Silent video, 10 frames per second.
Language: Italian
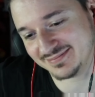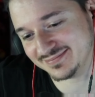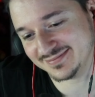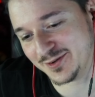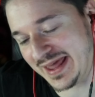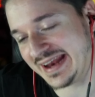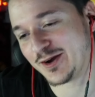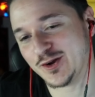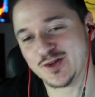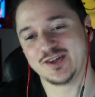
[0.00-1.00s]
non eri a
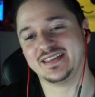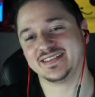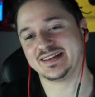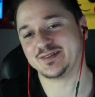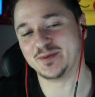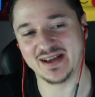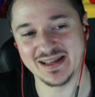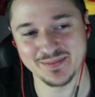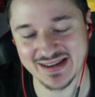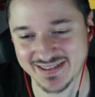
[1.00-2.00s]
conoscenza che sono un
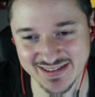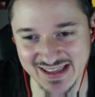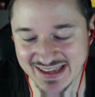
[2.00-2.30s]
calabrese,